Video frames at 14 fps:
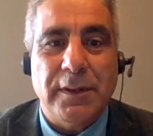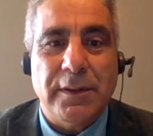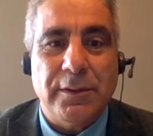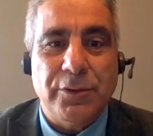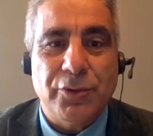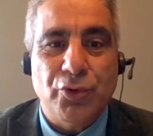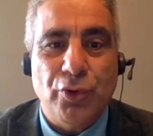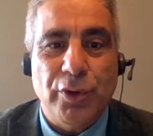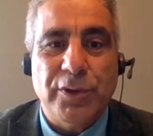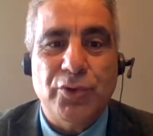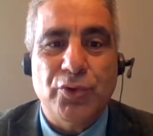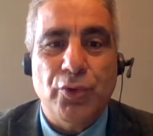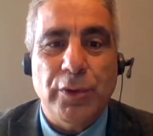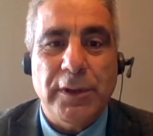la şöyle
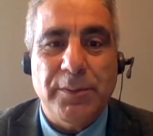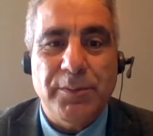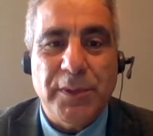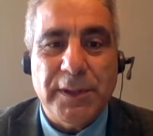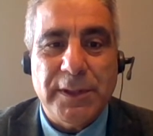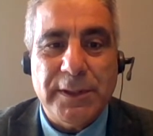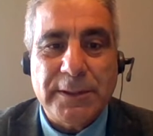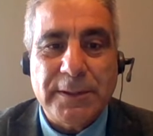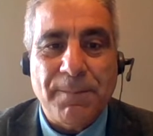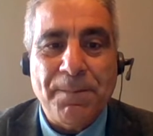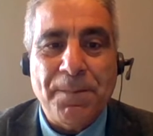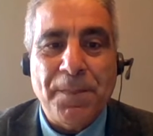söyleyebiliriz.